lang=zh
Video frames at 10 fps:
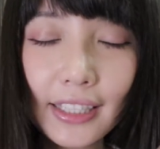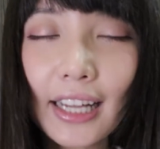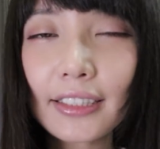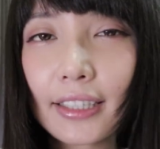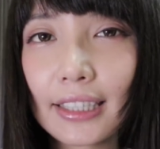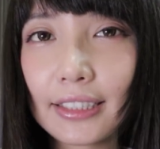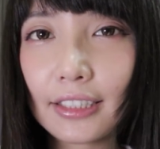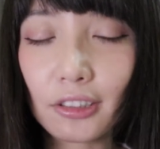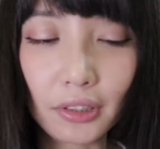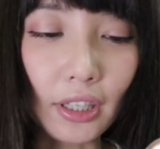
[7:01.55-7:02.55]
大炸弹 C
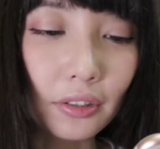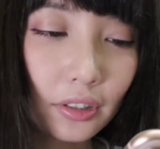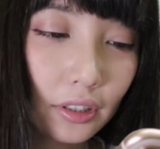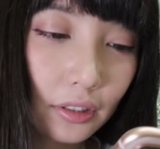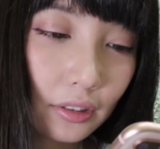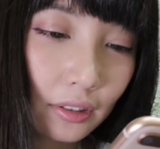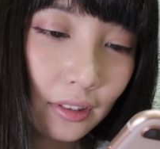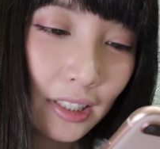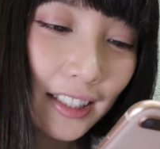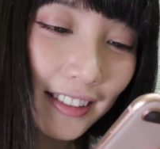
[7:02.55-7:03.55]
走掉一颗，
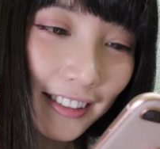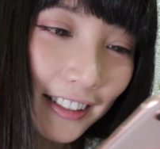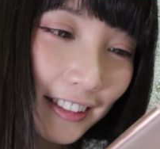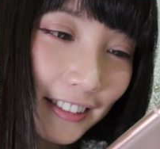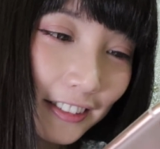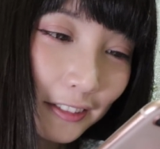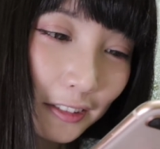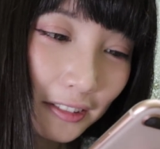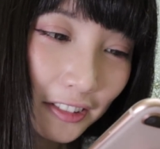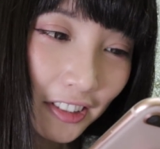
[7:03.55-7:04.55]
哦，终
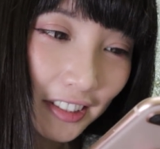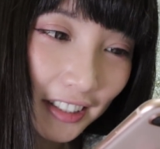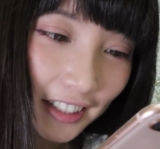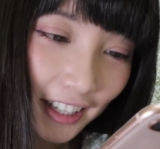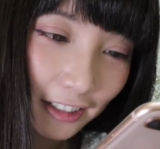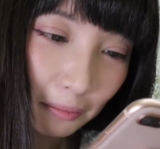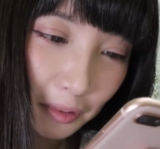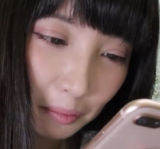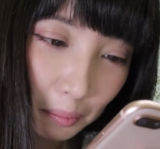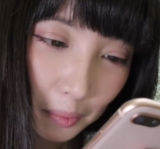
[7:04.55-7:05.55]
于入手了可爱的
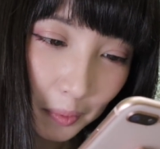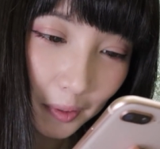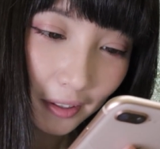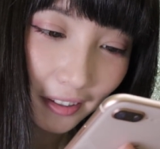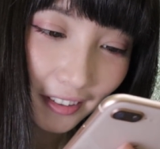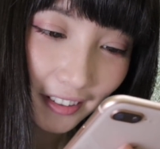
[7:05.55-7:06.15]
孟婆，